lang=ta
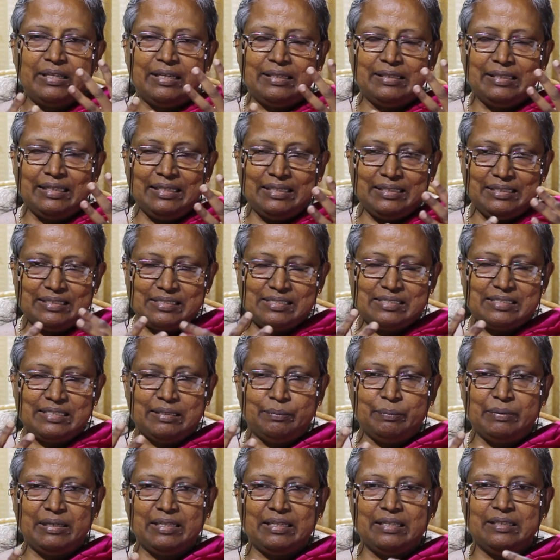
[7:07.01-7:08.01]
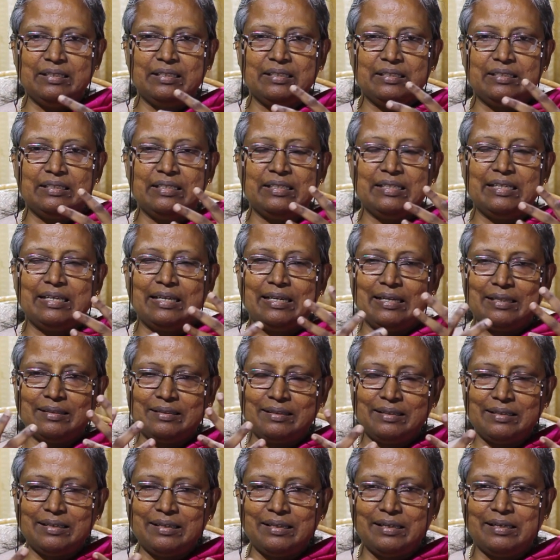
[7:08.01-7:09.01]
அந்த இன்ட்ரெஸ்டைன் மறந்துக்கிட்டு இருக்க
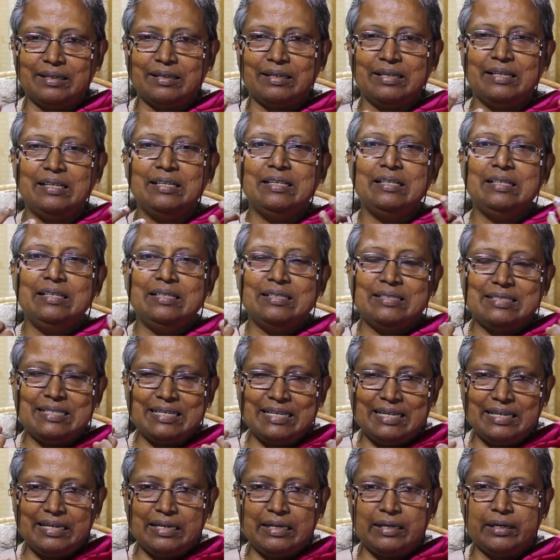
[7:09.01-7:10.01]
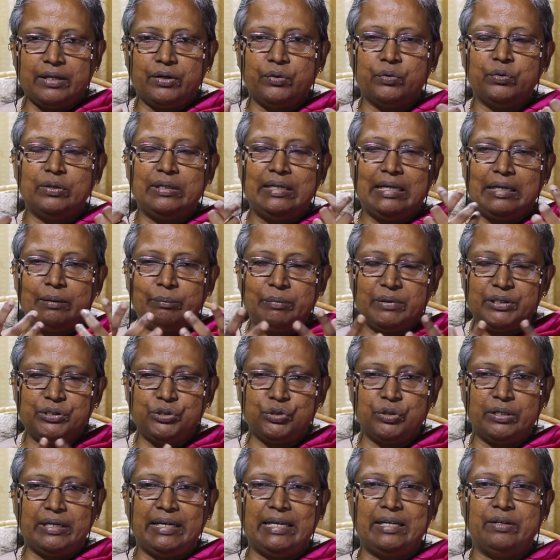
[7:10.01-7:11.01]
ரத்த நாளங்கள் டேர் ஆயிரும்
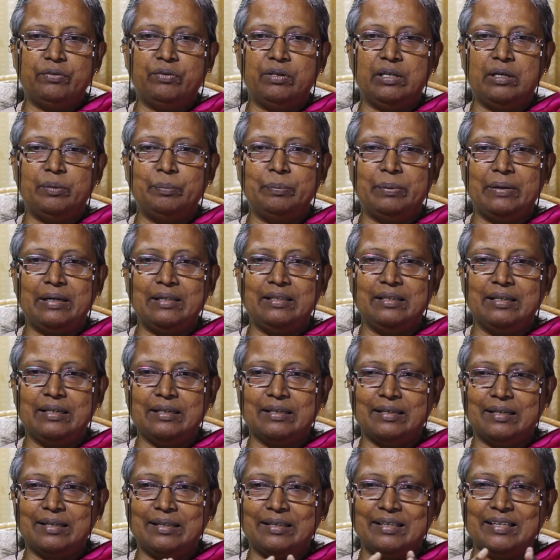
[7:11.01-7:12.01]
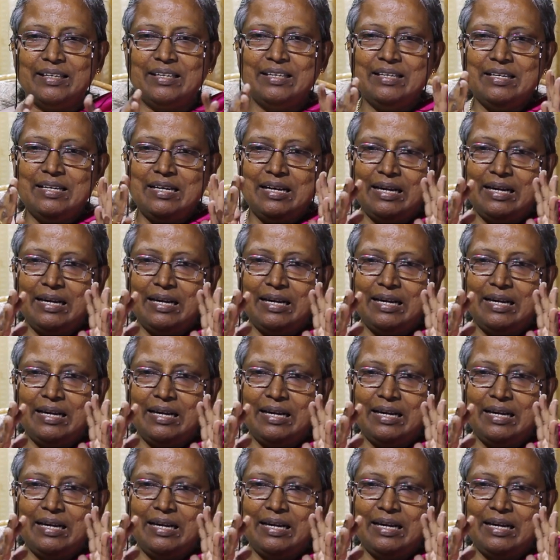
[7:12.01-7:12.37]
டேமேஜும் ஆயிரோடாம் பாதுகாக்கிறதுக்கு